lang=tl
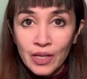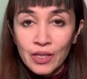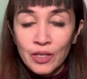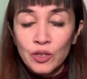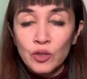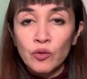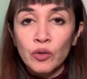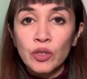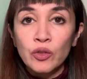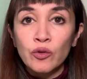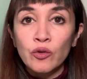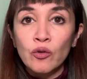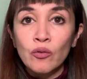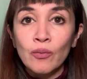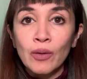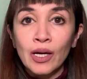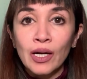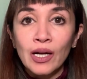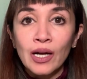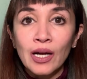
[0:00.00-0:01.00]
So, ito yung
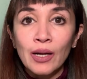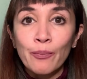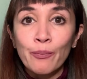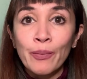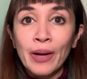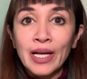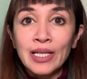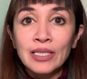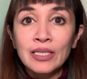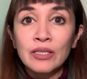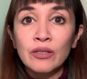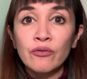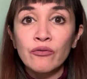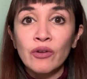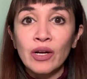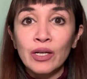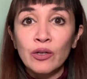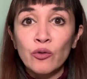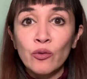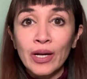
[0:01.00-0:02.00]
mga
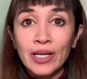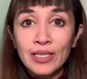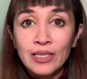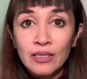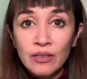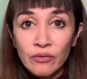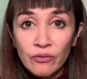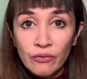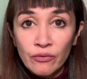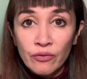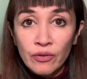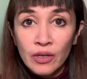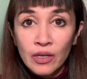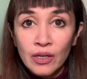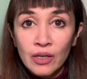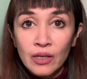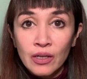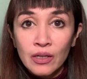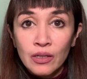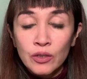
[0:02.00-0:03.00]
passive-aggressive.
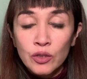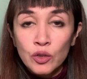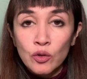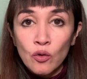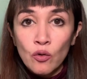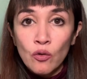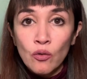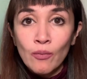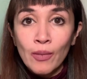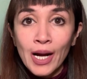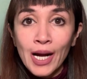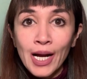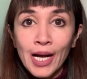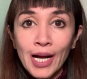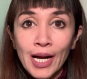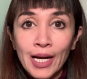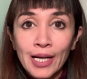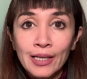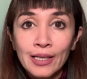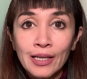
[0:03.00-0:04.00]
So,
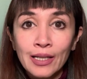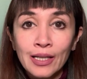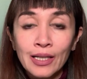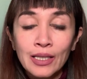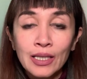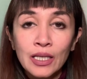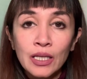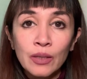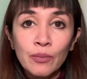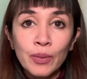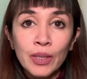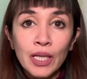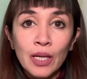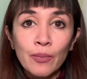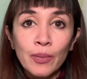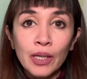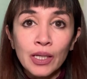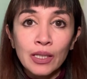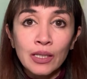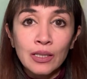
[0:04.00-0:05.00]
maaaring hindi
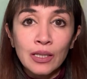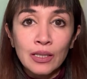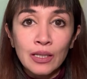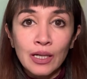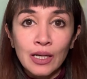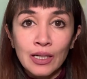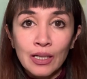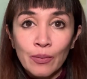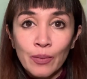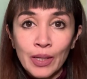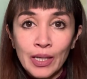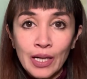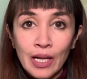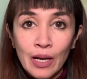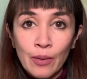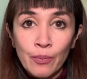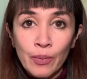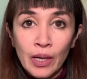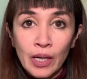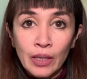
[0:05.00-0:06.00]
ipinapakita ng
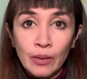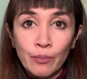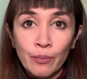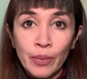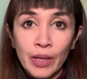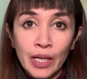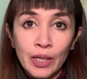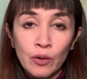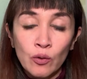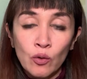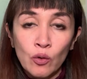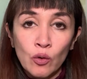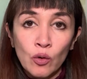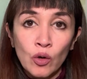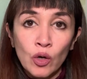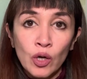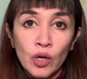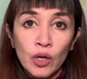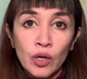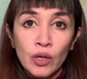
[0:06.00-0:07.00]
harap-harapan, pero
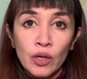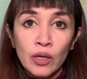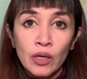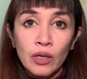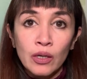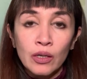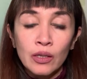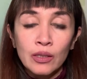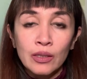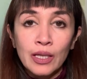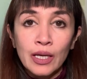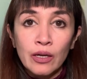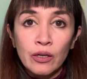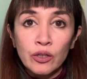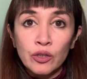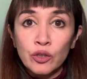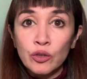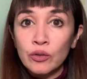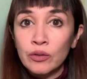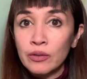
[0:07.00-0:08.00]
they
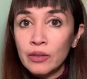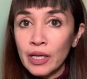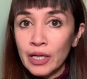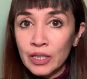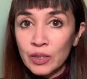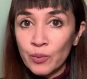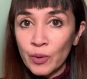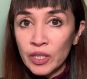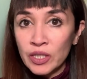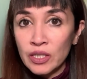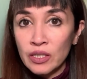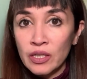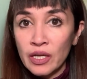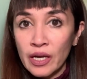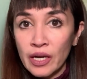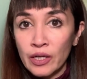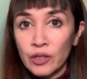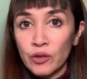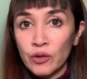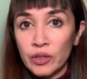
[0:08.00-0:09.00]
are expressing the
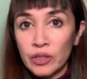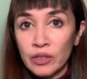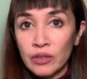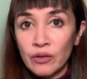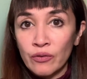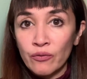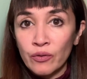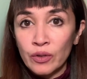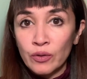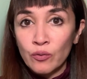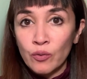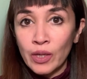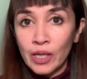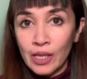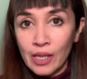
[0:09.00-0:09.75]
anger in a different way.